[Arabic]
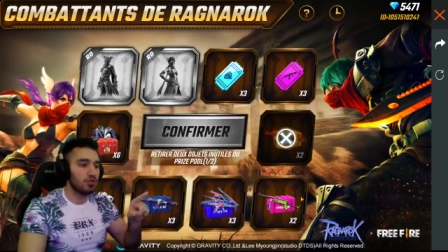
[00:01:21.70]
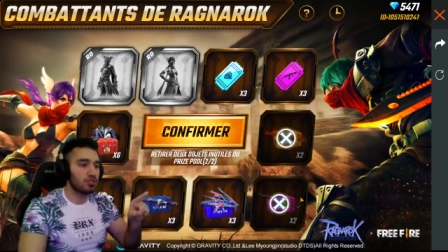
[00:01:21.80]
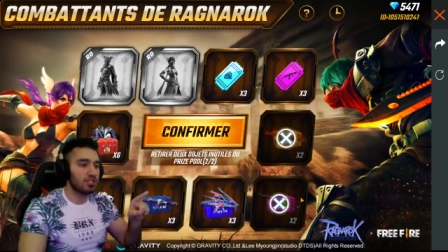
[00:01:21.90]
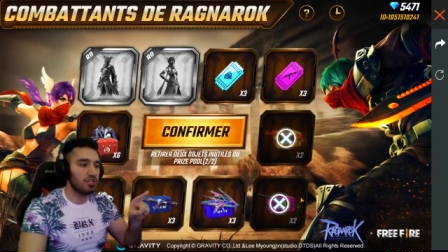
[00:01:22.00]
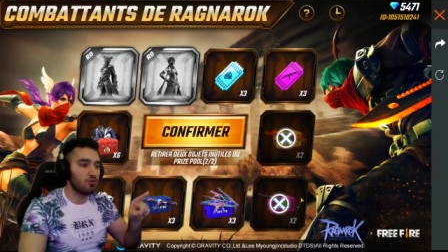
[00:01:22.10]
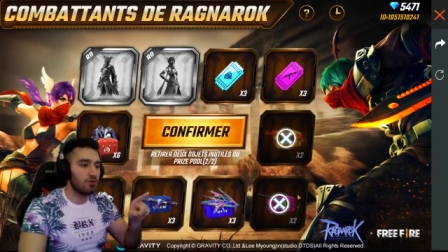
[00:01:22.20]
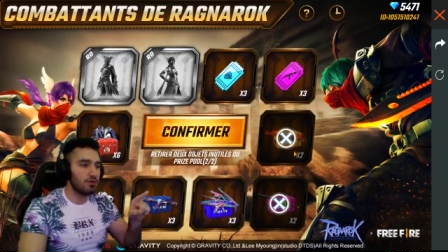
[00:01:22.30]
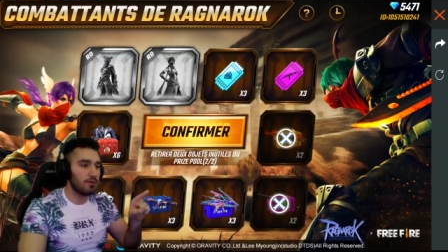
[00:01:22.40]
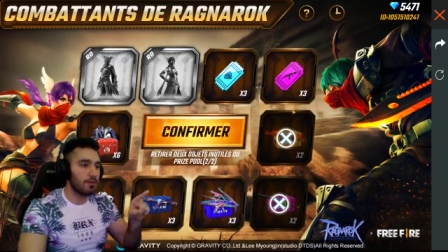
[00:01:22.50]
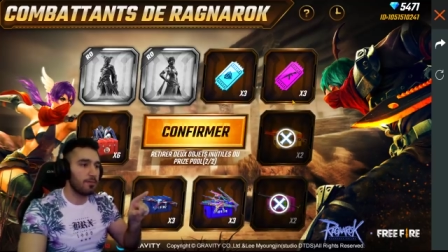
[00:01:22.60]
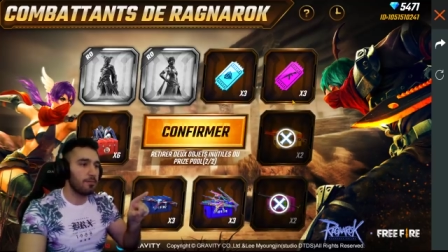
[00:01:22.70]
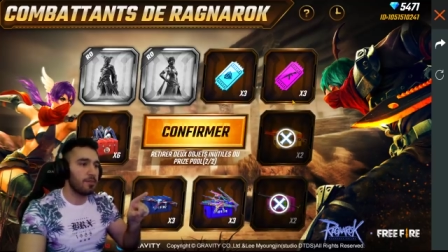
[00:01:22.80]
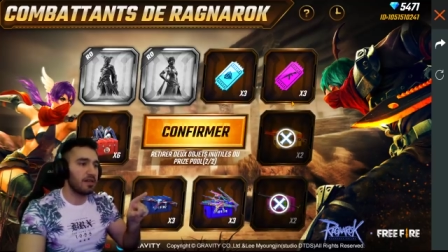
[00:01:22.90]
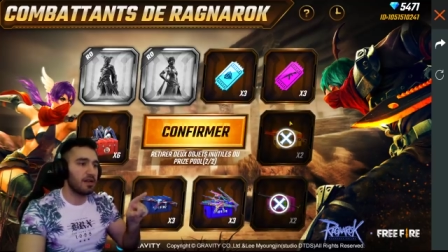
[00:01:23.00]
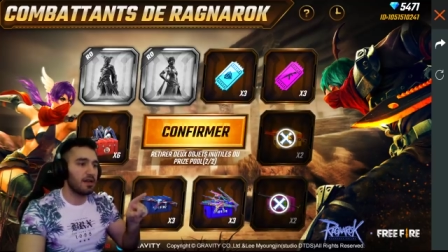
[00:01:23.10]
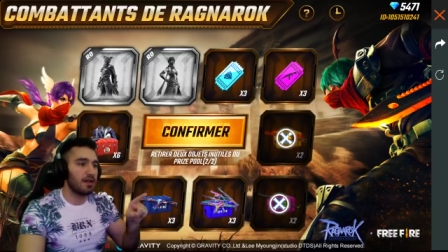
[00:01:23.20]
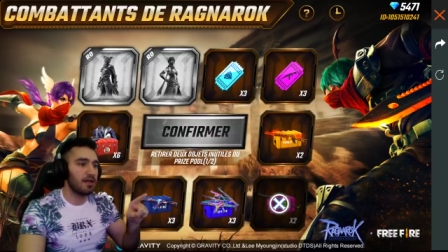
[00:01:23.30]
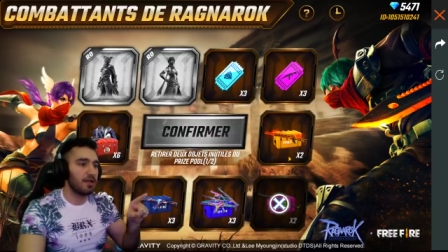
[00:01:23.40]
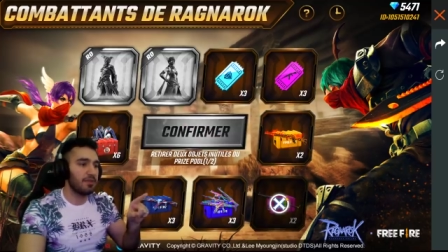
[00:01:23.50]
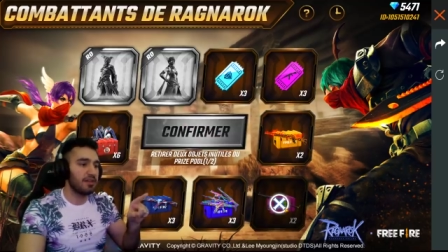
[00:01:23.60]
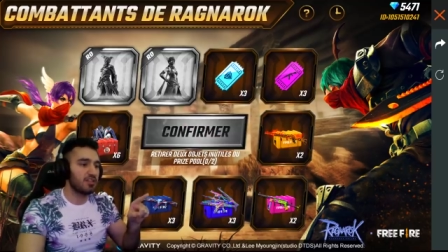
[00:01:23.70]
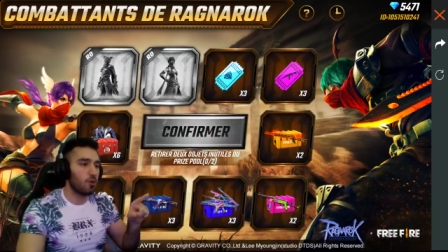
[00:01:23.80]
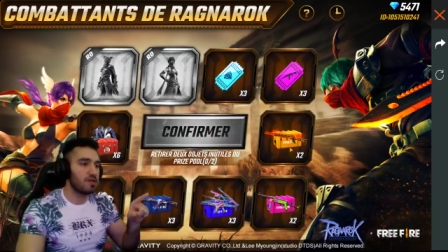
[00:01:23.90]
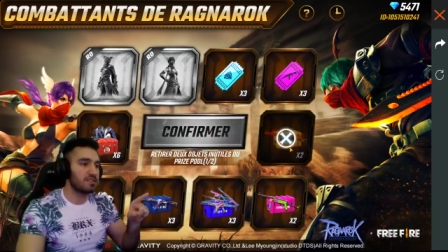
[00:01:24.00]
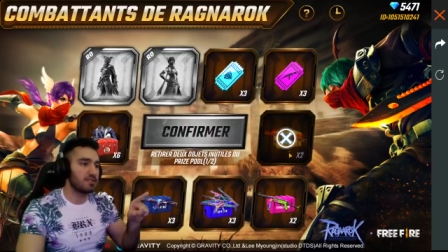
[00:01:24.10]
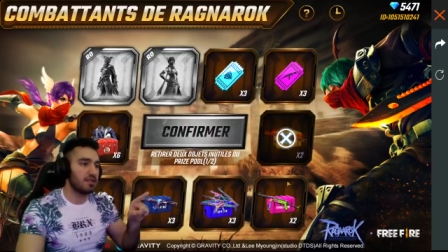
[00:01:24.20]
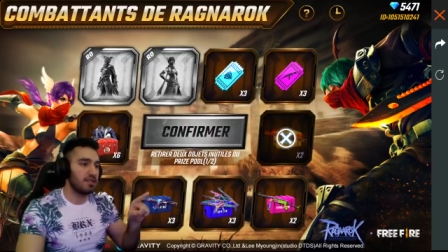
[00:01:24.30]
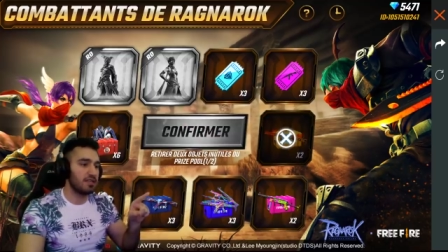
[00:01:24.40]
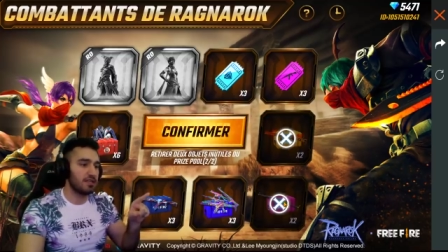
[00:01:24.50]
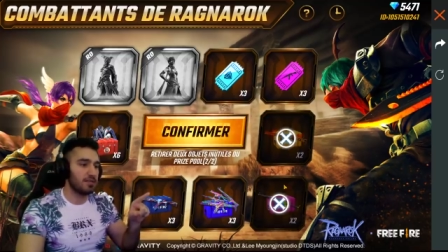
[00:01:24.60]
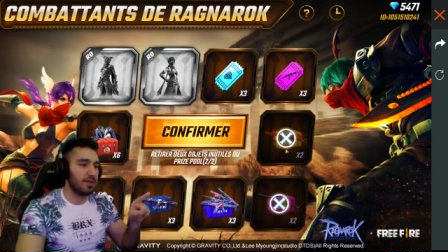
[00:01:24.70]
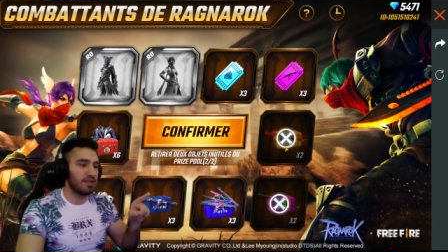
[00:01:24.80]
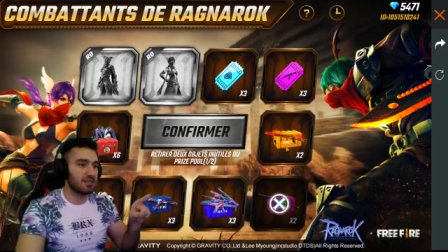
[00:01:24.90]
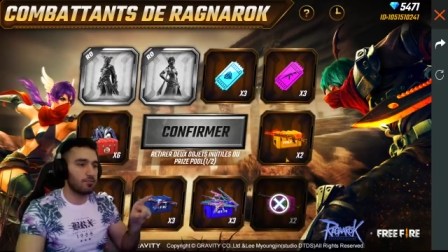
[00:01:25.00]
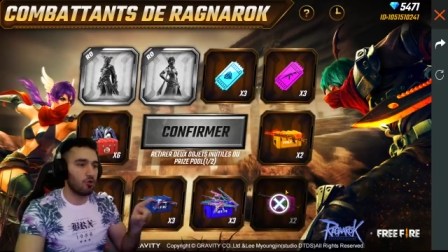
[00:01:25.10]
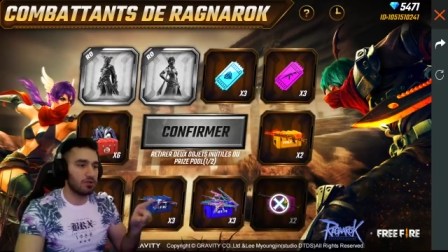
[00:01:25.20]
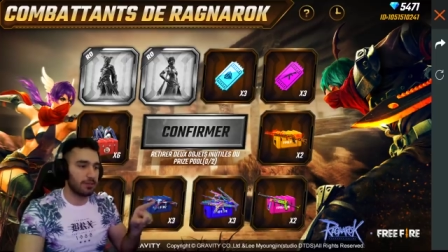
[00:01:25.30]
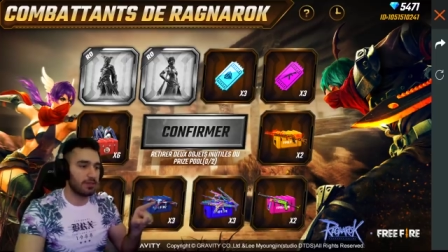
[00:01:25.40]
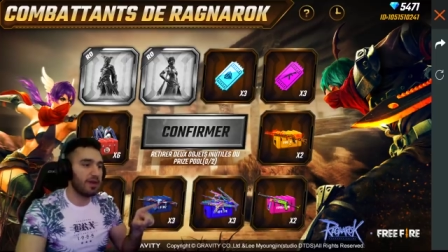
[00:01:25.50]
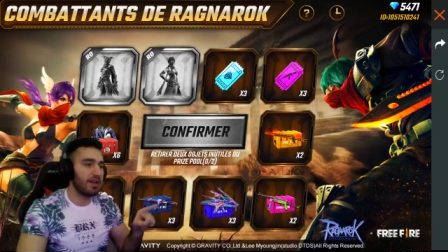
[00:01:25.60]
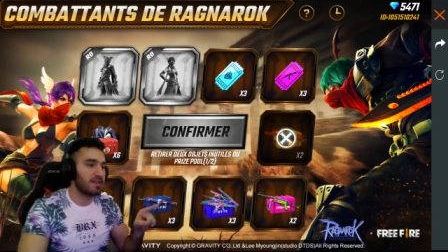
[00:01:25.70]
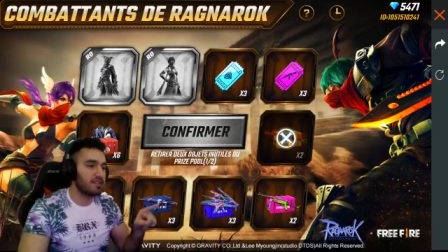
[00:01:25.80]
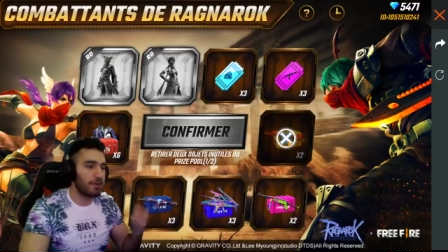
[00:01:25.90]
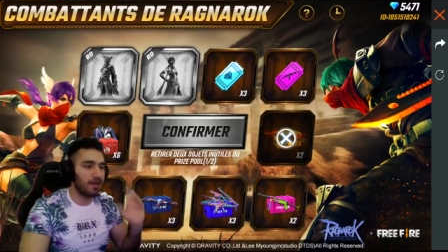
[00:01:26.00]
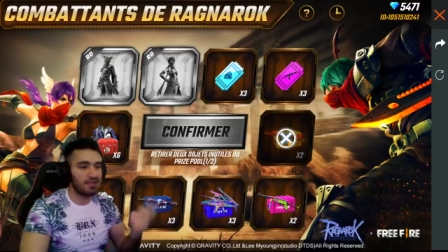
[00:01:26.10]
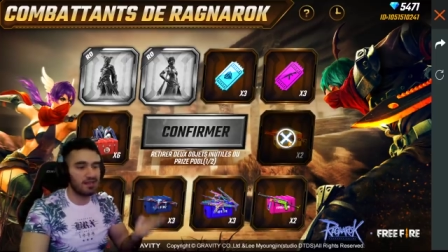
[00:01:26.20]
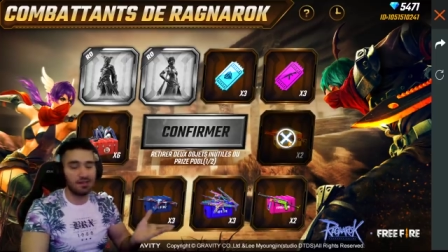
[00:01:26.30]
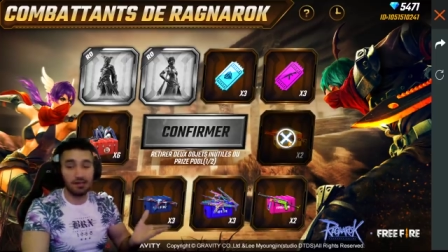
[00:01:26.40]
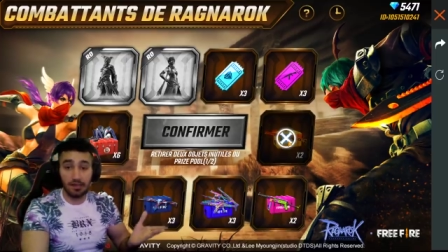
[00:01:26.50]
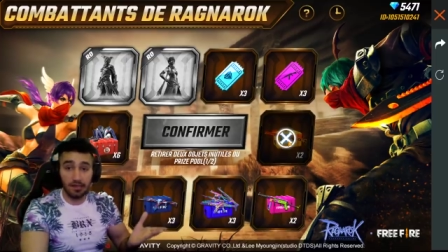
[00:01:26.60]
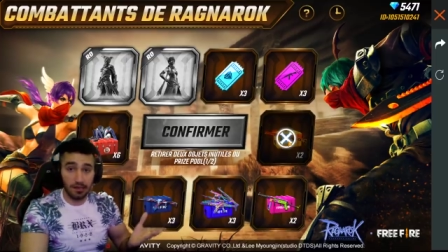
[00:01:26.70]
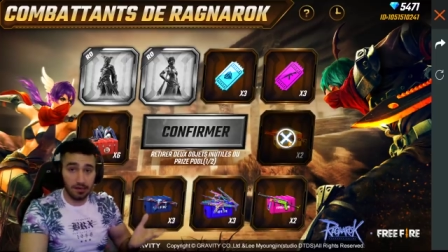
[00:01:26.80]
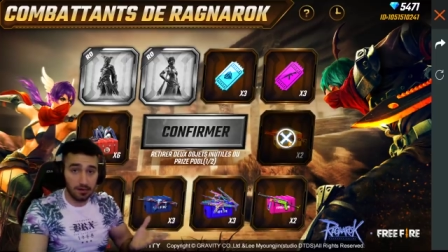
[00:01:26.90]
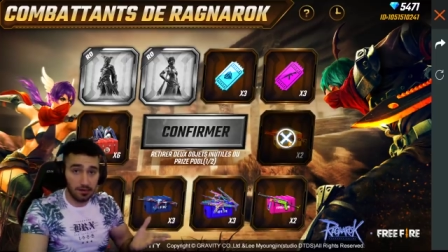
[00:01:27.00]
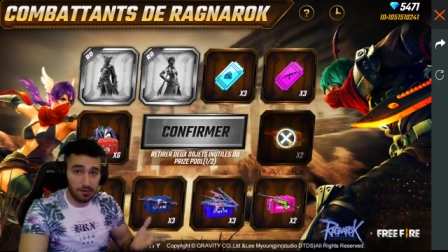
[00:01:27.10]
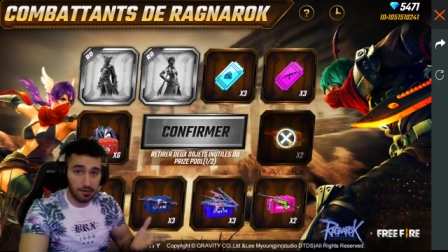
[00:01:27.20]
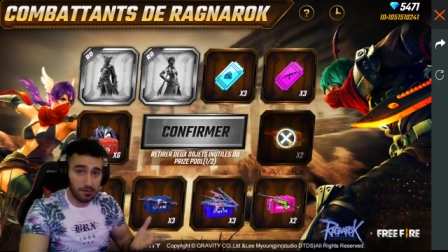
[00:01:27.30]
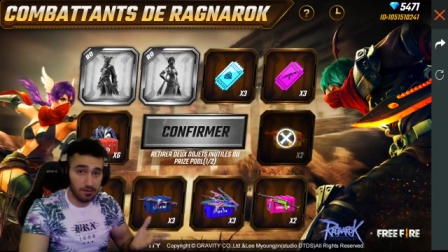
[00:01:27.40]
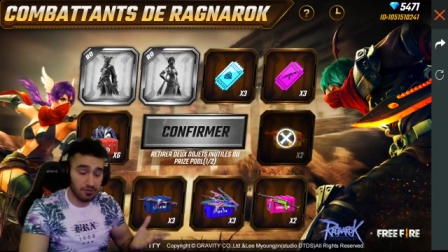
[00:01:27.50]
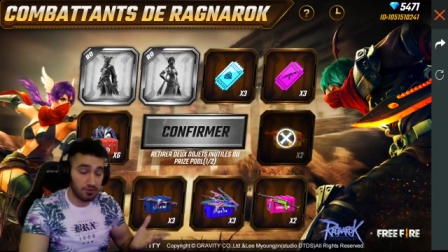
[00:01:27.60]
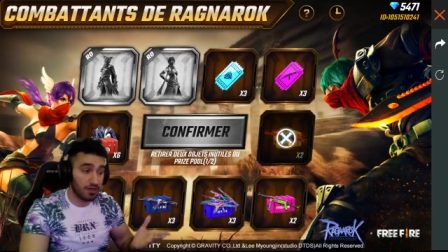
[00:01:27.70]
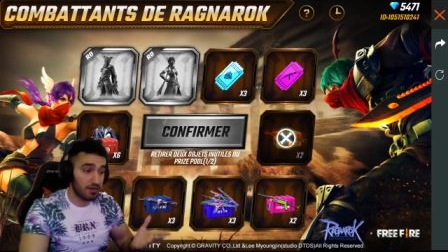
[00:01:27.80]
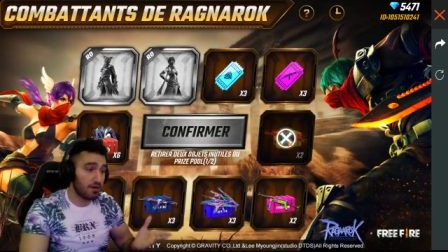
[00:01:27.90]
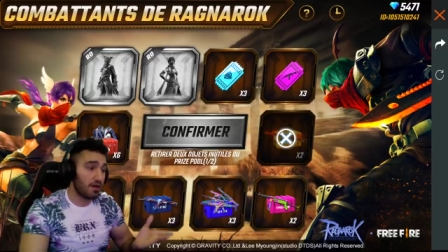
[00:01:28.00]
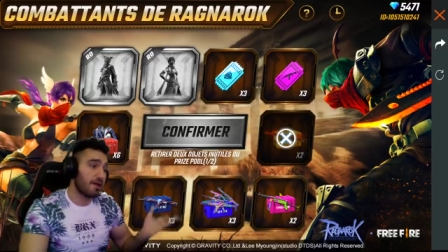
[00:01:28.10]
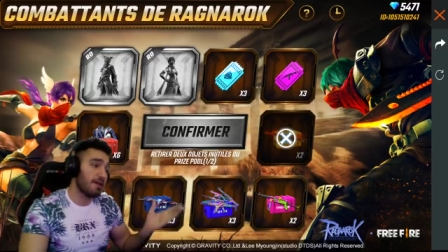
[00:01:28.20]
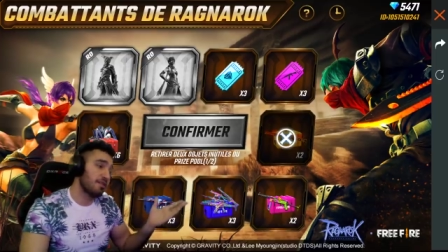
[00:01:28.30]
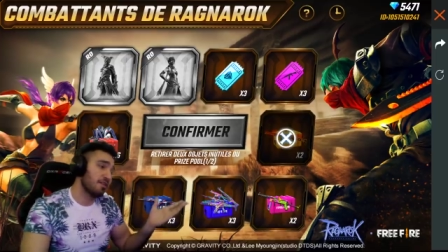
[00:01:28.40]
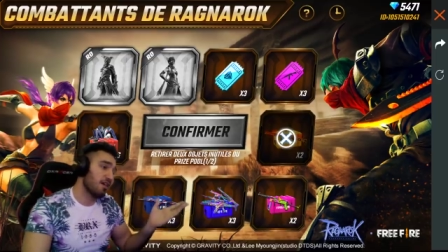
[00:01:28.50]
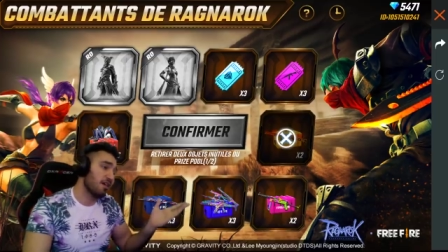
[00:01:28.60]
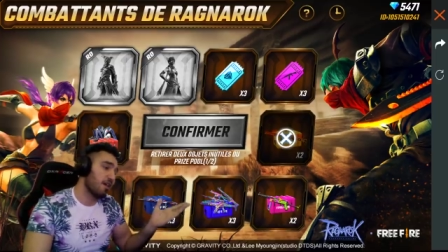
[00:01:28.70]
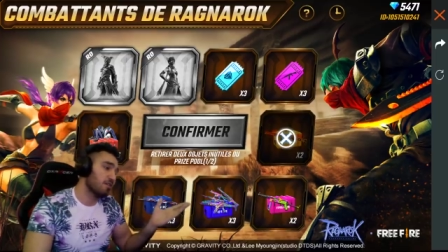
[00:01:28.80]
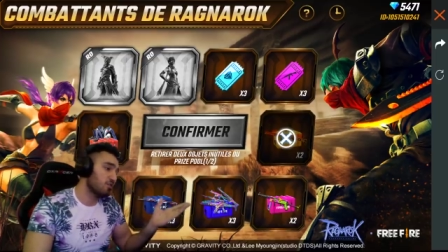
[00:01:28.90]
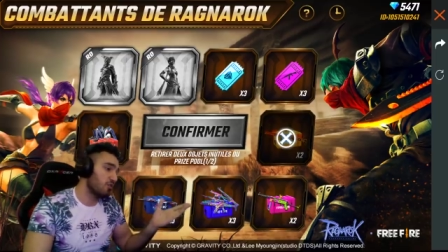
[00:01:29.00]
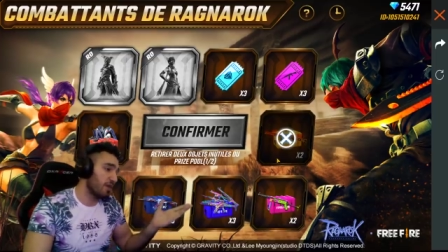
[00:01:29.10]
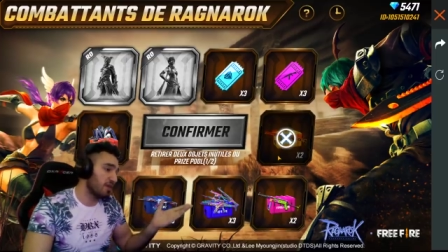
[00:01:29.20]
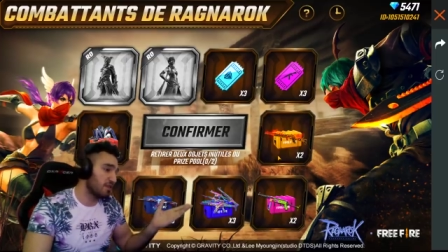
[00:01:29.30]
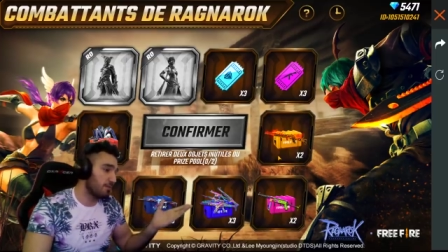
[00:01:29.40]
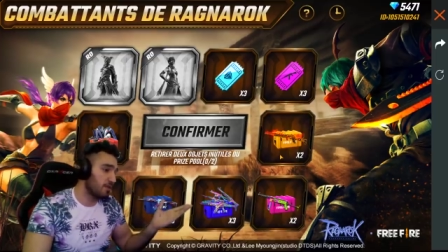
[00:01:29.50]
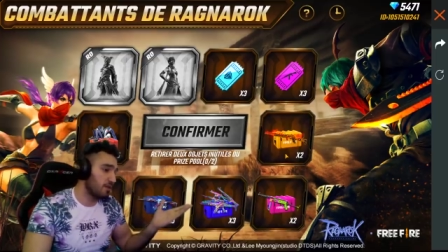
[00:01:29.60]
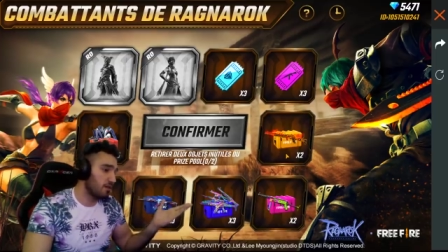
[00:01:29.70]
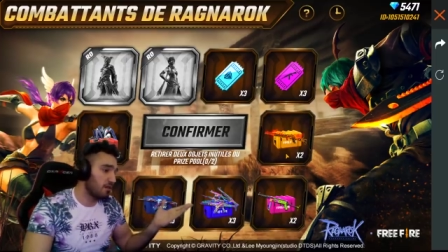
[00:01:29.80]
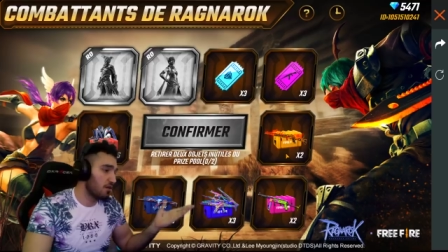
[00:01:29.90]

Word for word: تشيلون من من الجوائز اللي ما يلزموك شباب طبعا انا شباب عندي الشوت جان الناري عندي اياه راح اشيله ما يلزمني